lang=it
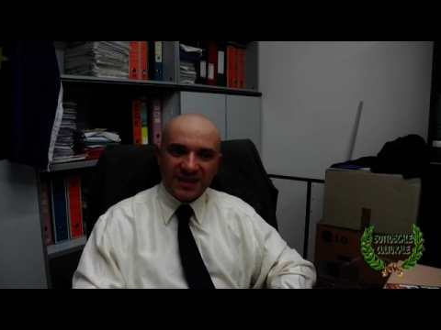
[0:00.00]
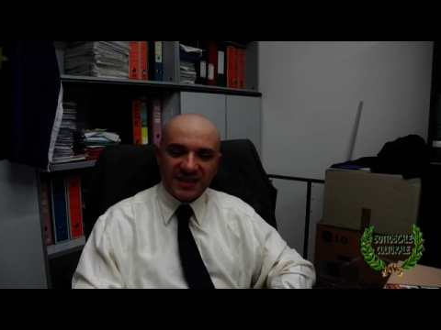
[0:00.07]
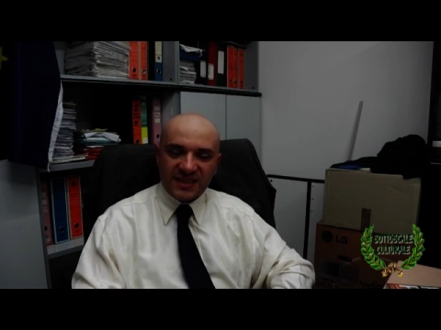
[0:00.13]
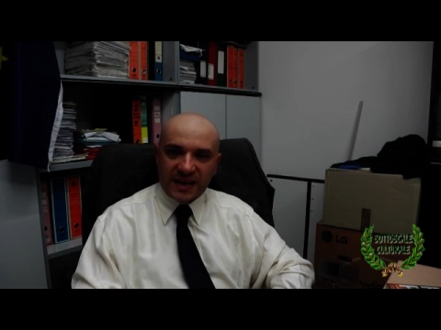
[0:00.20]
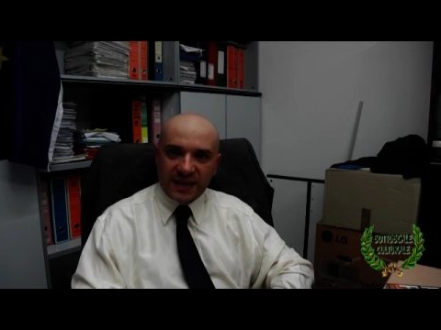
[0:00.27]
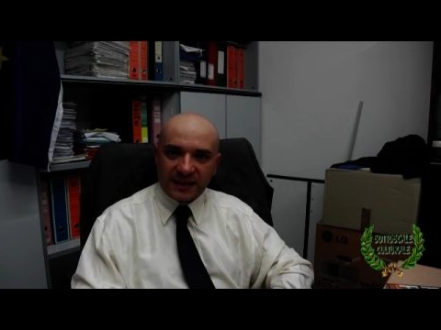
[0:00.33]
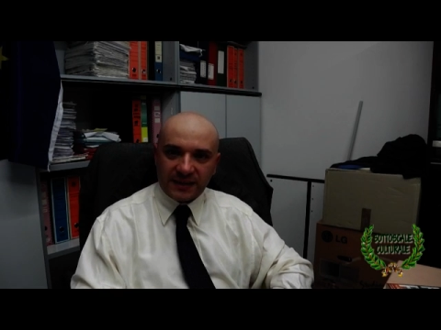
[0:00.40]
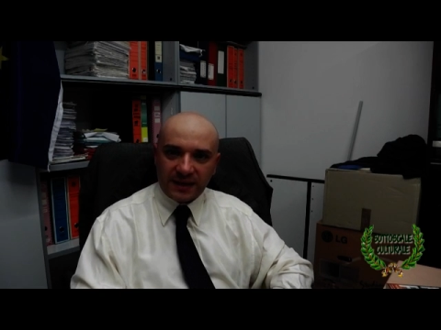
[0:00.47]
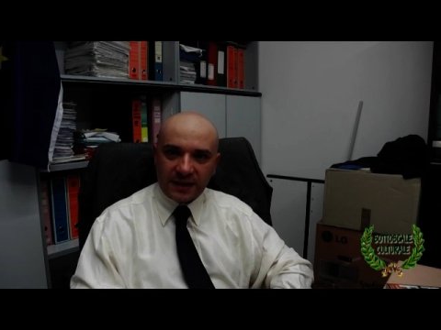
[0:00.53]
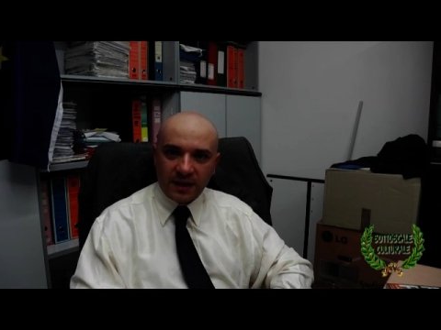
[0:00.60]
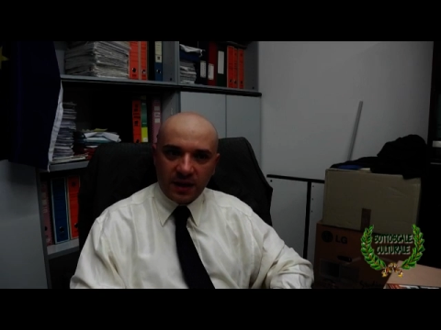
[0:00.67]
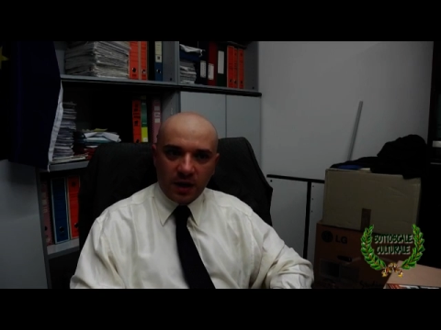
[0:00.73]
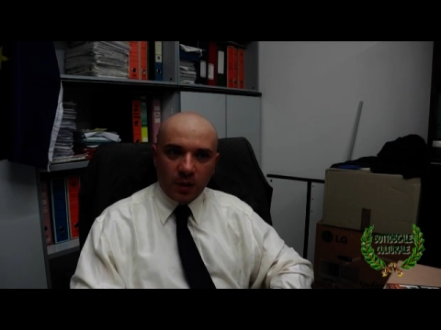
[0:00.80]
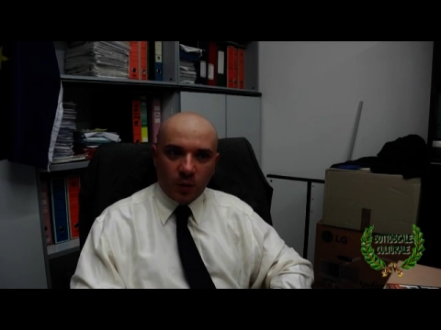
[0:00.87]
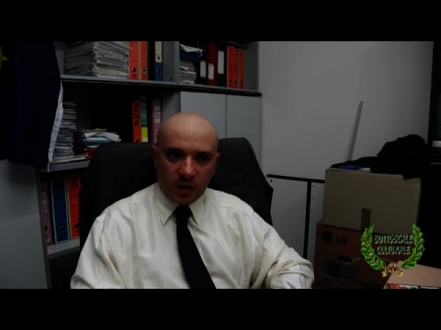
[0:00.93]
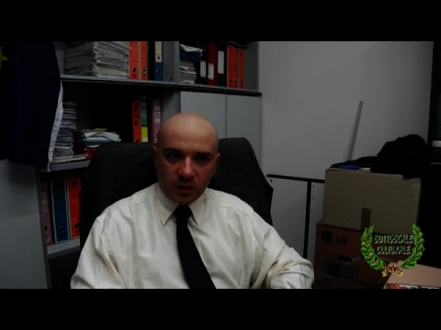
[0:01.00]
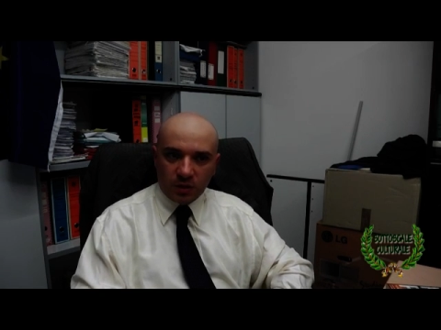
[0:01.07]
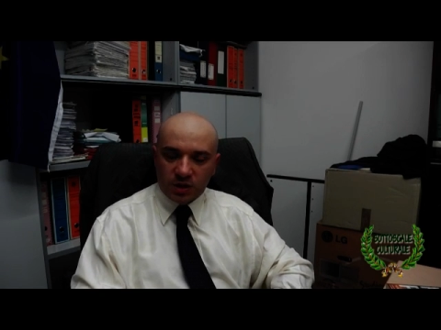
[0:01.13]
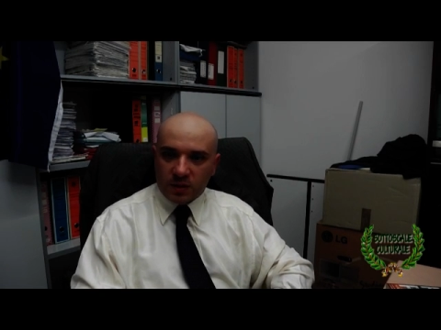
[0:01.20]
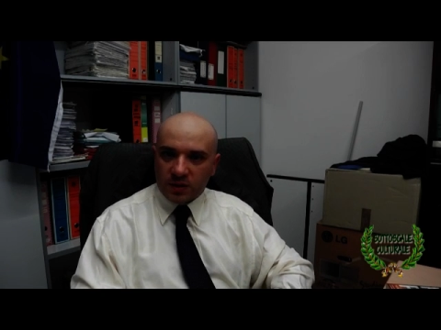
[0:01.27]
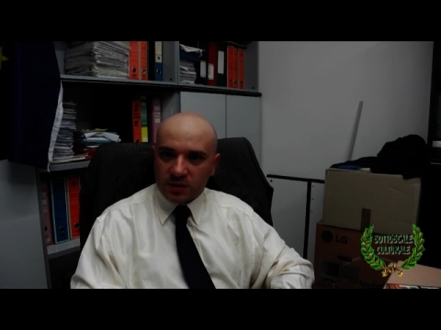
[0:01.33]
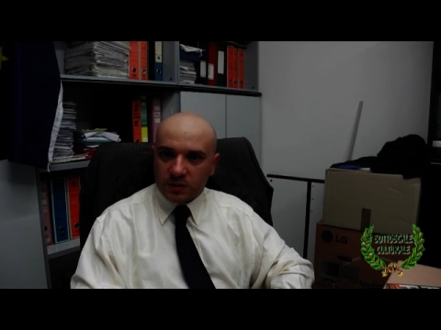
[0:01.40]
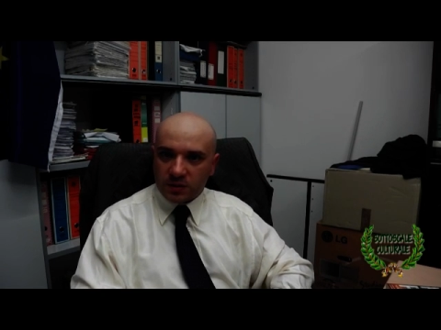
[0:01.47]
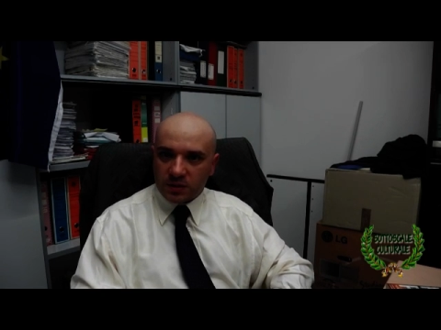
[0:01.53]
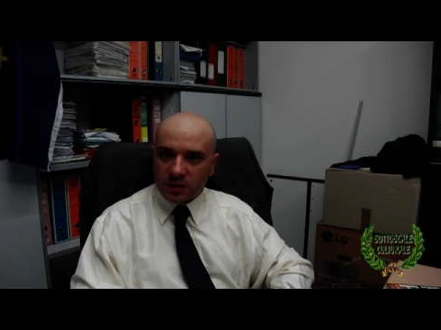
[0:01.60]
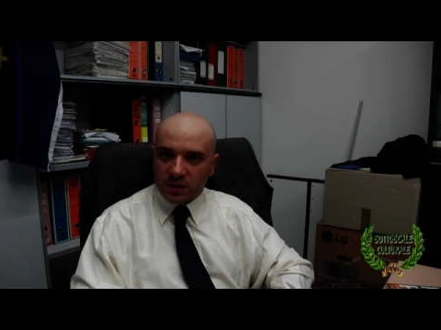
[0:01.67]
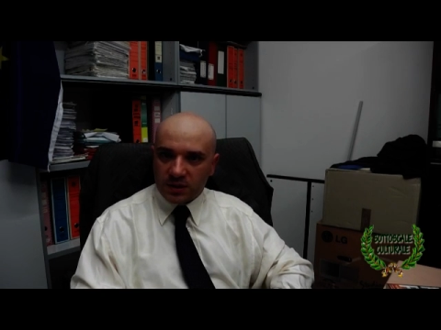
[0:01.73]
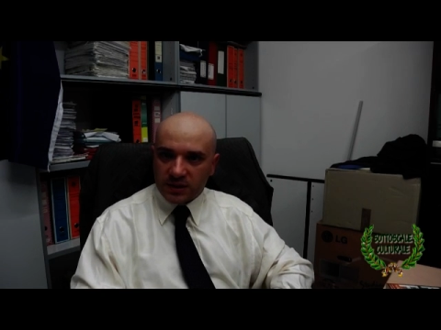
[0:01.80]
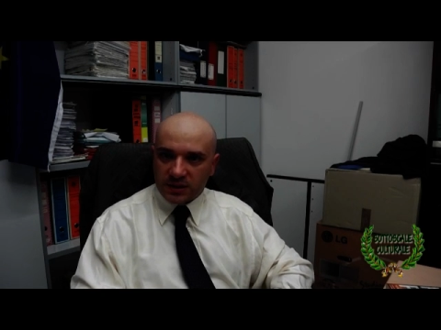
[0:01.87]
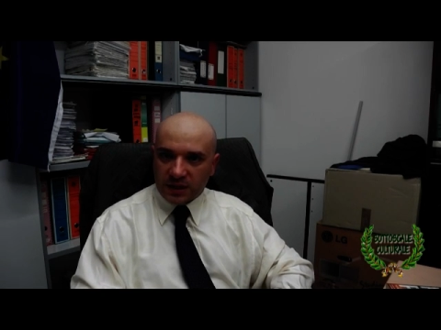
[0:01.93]
scatta quando c'è una
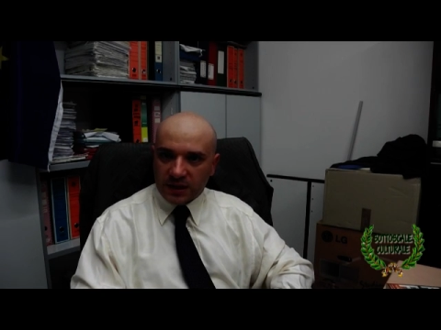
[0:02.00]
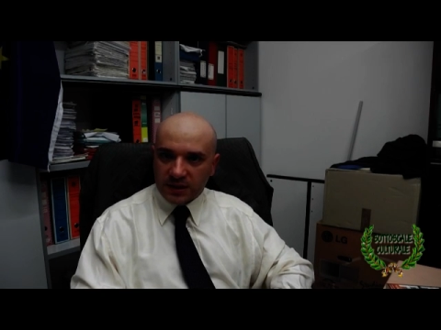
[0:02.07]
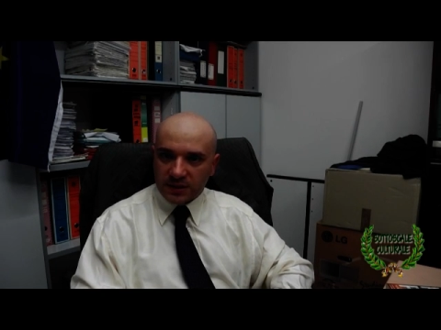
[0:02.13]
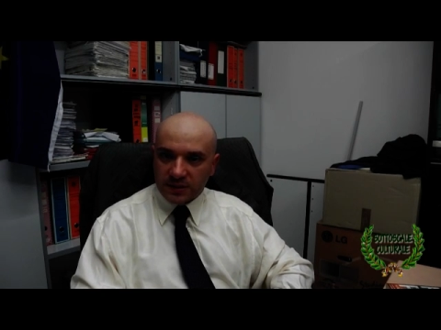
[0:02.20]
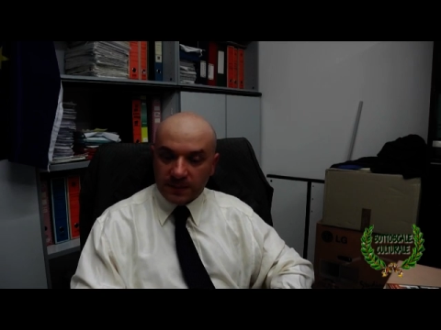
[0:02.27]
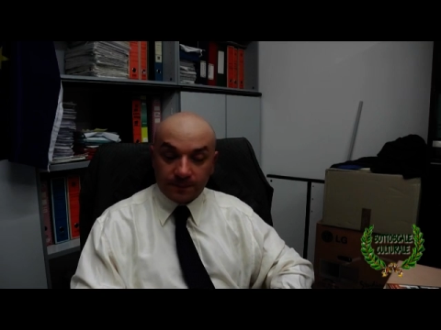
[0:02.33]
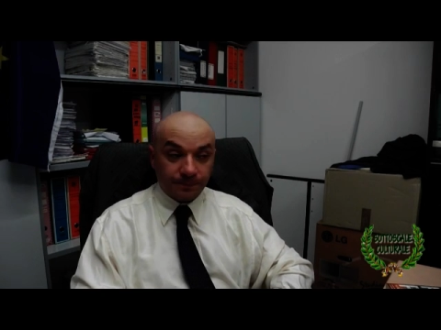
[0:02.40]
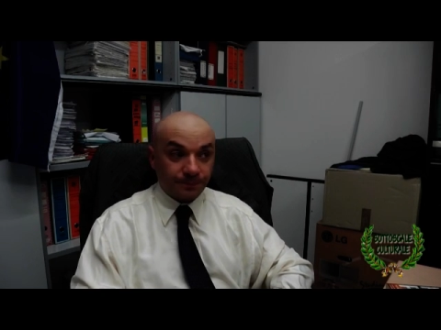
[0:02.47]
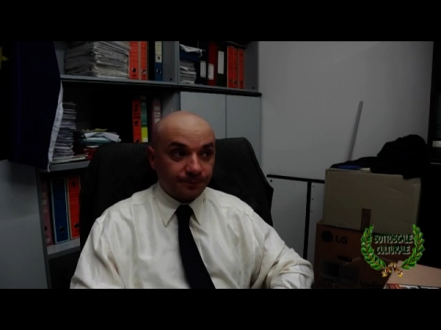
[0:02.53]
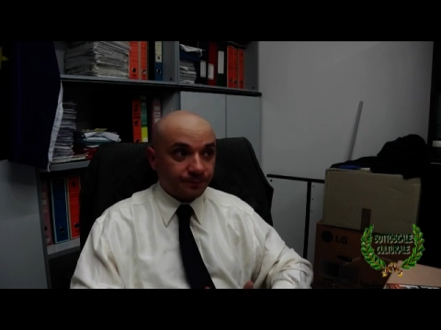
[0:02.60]
situazione di stress.